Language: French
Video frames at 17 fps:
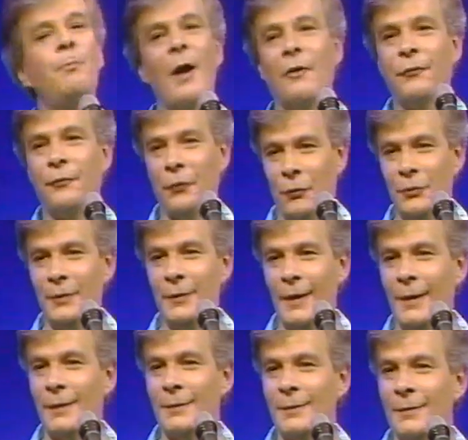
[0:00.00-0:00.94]
avec beaucoup de
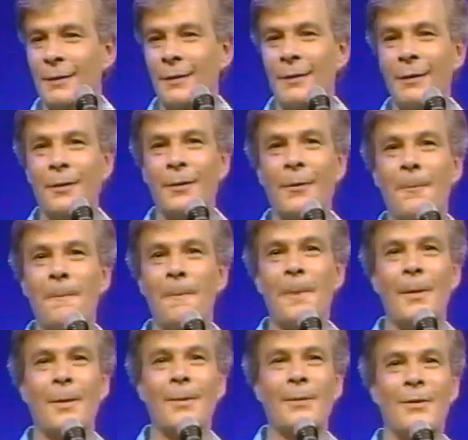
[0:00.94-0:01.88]
parfum dedans.
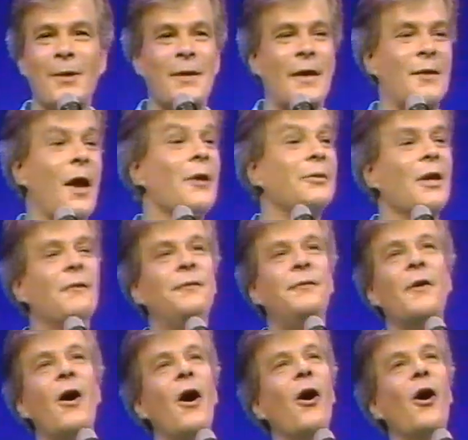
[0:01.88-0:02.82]
Ça,
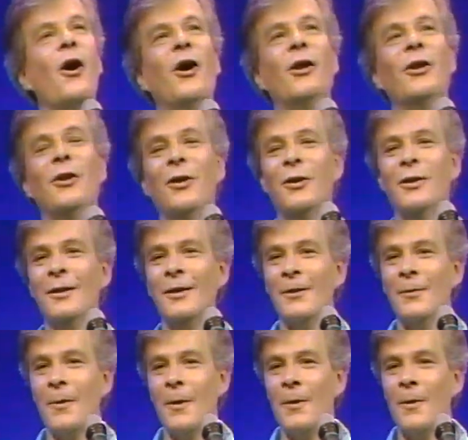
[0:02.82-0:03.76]
ça sentait
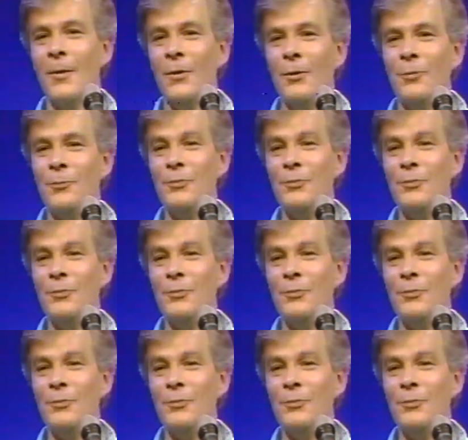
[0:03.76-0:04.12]
fort, là.